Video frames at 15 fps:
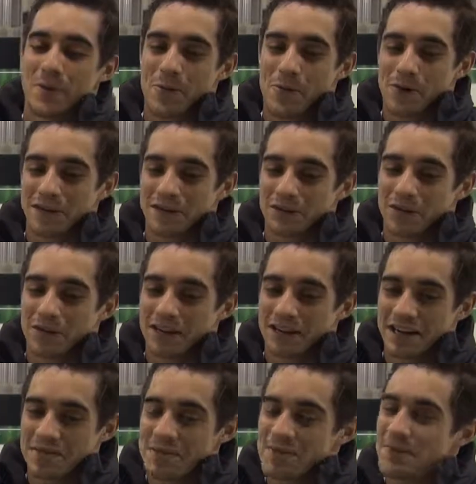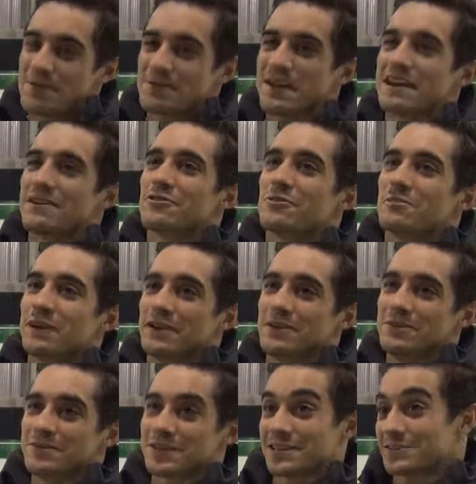Cuando gané mi primer
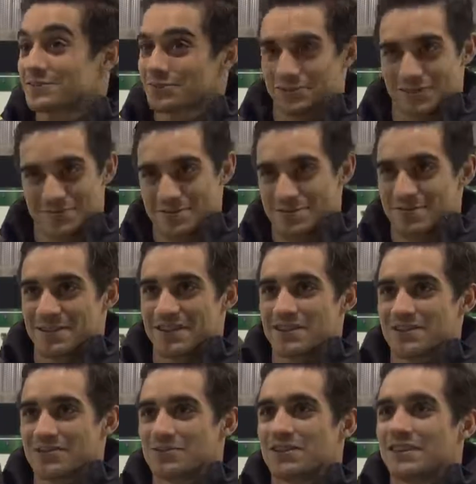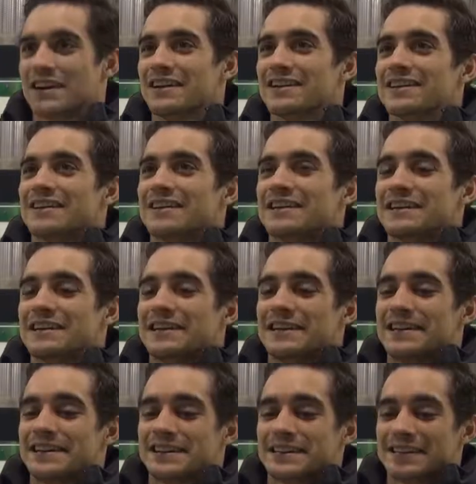europeo, porque esto no se va a olvidar nunca,
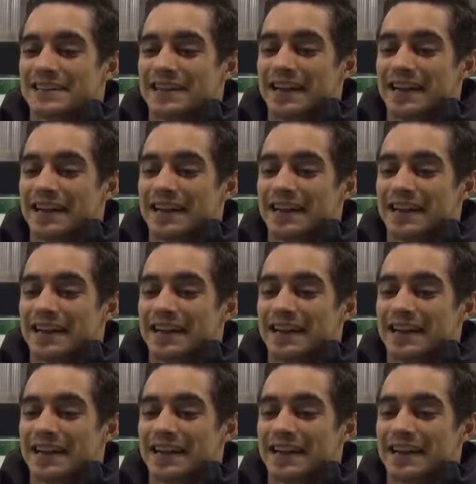eh,